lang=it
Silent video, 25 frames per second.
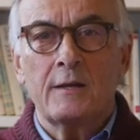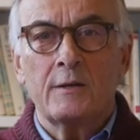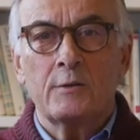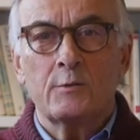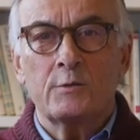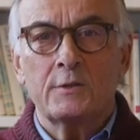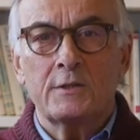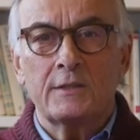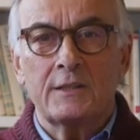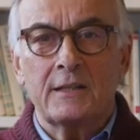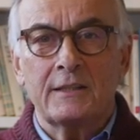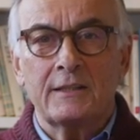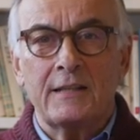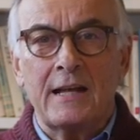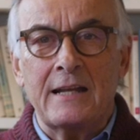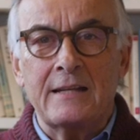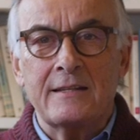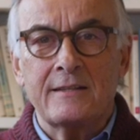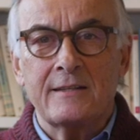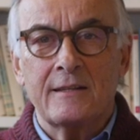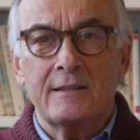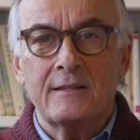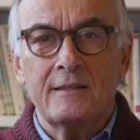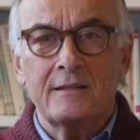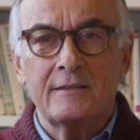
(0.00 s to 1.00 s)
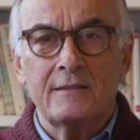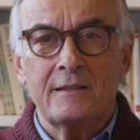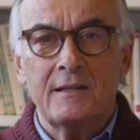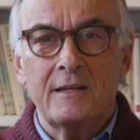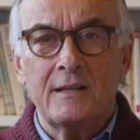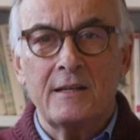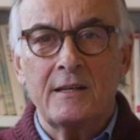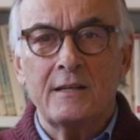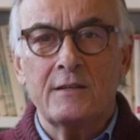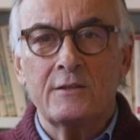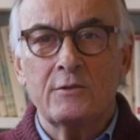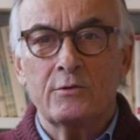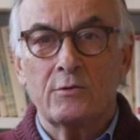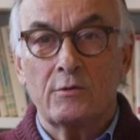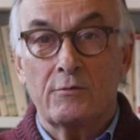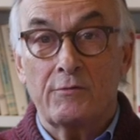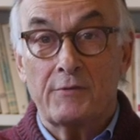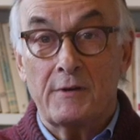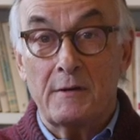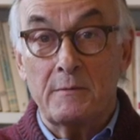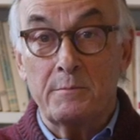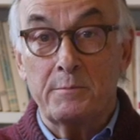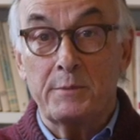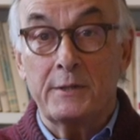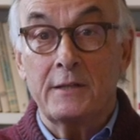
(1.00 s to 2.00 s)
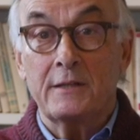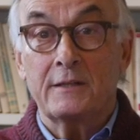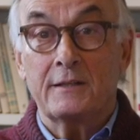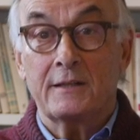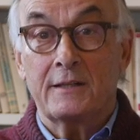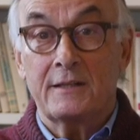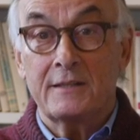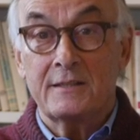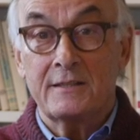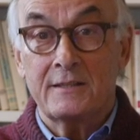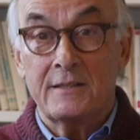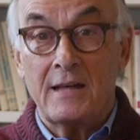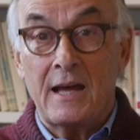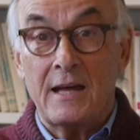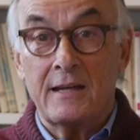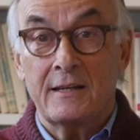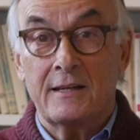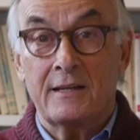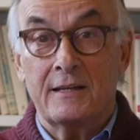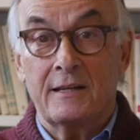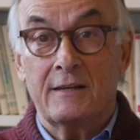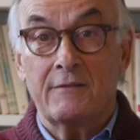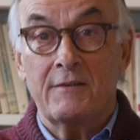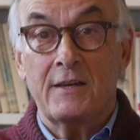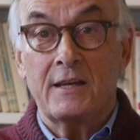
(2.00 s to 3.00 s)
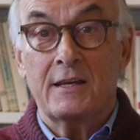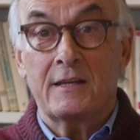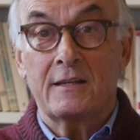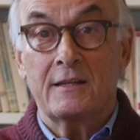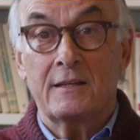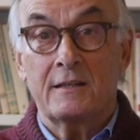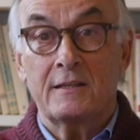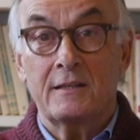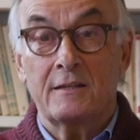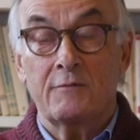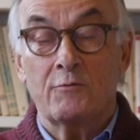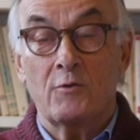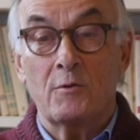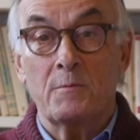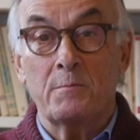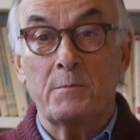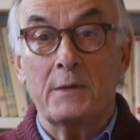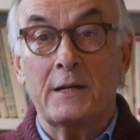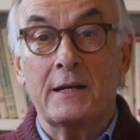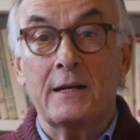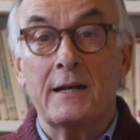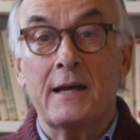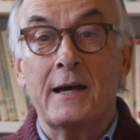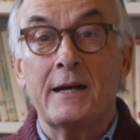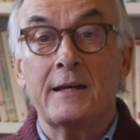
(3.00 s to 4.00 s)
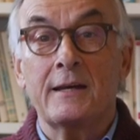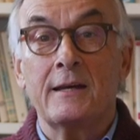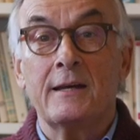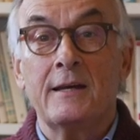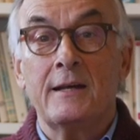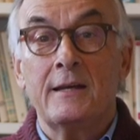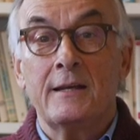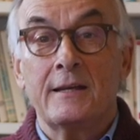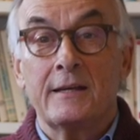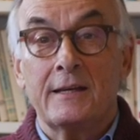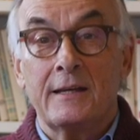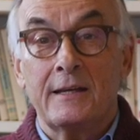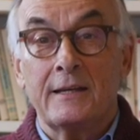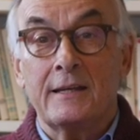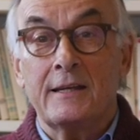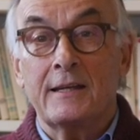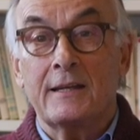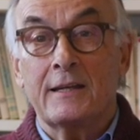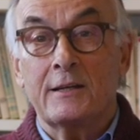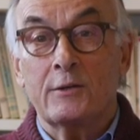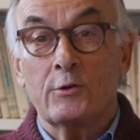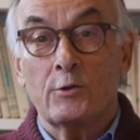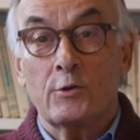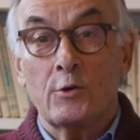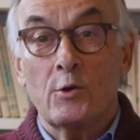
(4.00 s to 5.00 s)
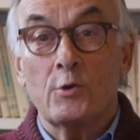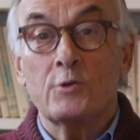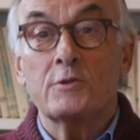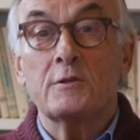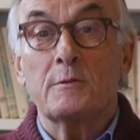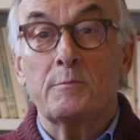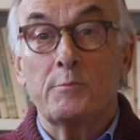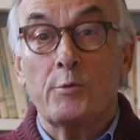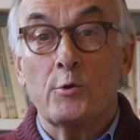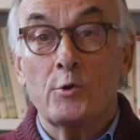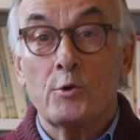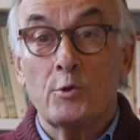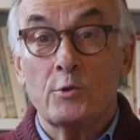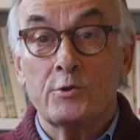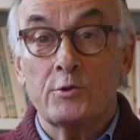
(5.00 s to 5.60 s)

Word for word: questa danza di silenzio fra il prete che sa che la vecchia gli vuol parlare e lei che non osa, poi